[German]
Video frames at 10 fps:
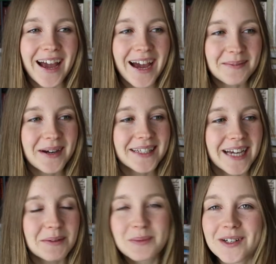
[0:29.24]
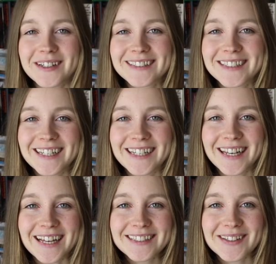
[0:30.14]
Aber ich habe beschlossen, ich
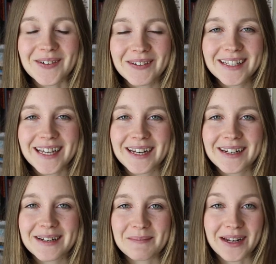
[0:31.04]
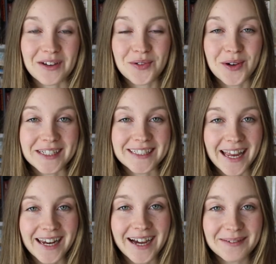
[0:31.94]
lasse euch an meiner Freude
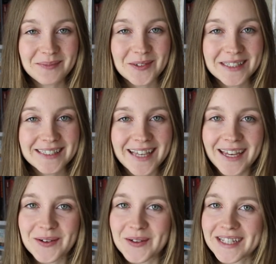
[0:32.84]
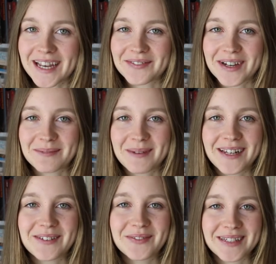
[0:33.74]
teilhaben und zeige euch einfach
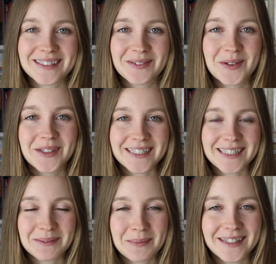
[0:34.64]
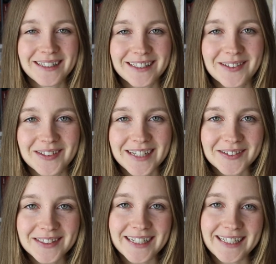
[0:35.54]
mal, was für Gedichtbände ich dort
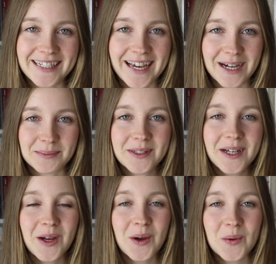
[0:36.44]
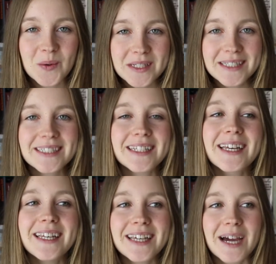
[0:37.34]
ausgeliehen habe. Und
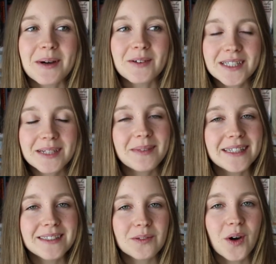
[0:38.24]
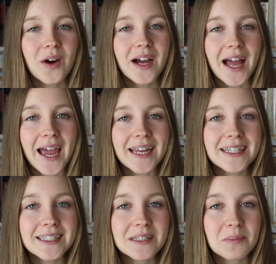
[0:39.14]
ich habe außerdem letzte Woche
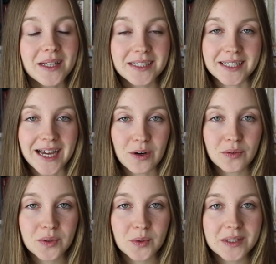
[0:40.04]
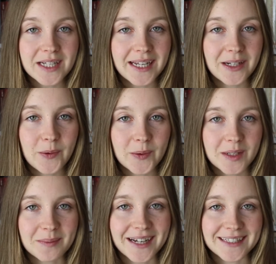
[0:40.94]
ein Gedichtband gekauft und ein
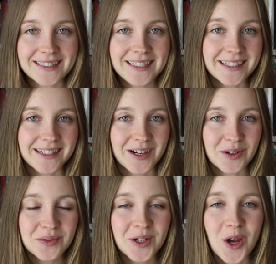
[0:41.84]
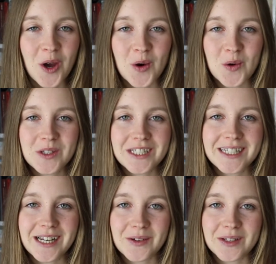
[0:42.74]
Lyrikmagazin gekauft und die
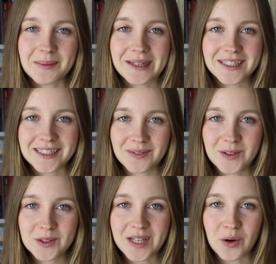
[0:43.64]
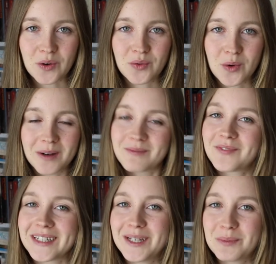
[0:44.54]
stelle ich euch am Ende des Videos auch vor,
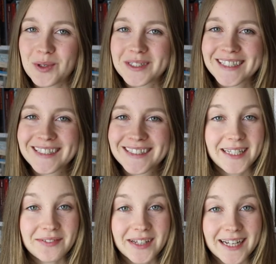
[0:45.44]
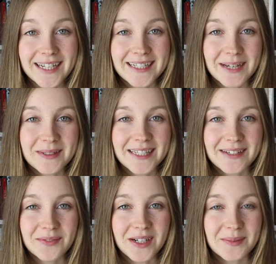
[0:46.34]
wenn ihr mögt. In der Vergangenheit habe ich
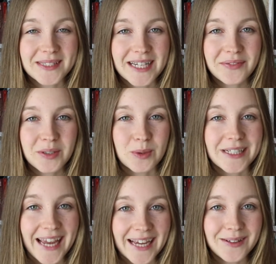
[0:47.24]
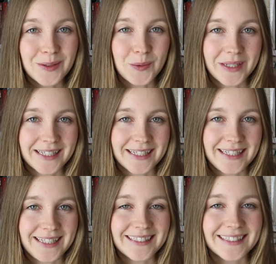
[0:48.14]
ja vor allem sehr viel moderne Lyrik
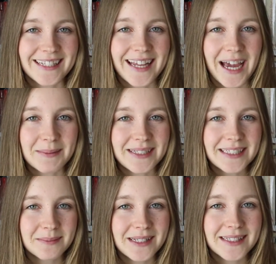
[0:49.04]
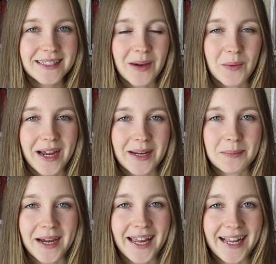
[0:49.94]
gelesen, aber diesmal sind auch ein
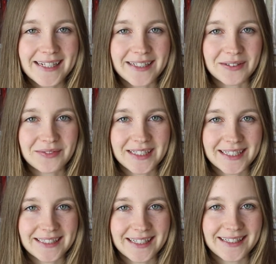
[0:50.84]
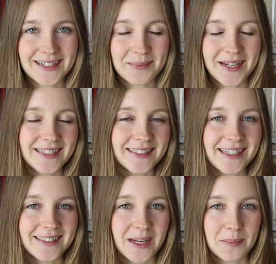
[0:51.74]
paar ältere Vertreter dabei, das
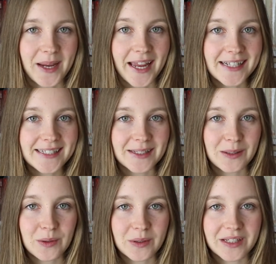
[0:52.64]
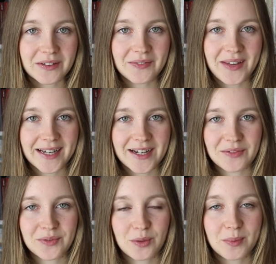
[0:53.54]
heißt ein paar ältere
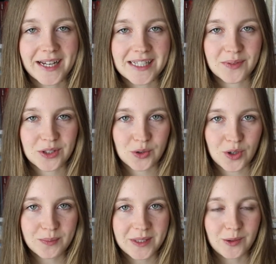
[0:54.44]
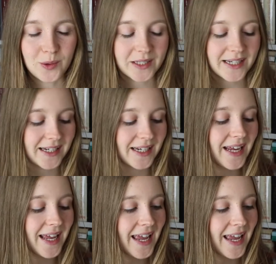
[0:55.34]
Lyrikwerke von bereits verstorbenen Lyrikern.